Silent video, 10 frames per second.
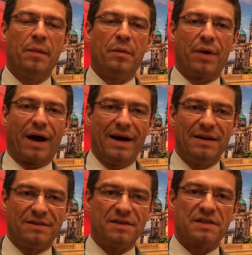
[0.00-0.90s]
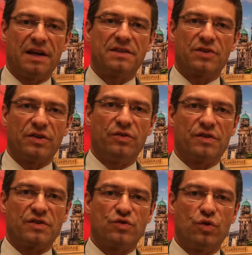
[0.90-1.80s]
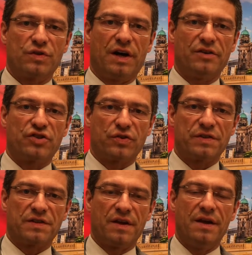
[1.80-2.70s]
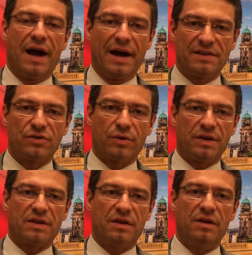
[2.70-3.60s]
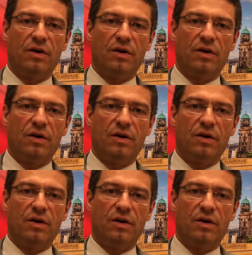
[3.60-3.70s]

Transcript: bereit ist, einen solchen Untersuchungsausschuss einzurichten,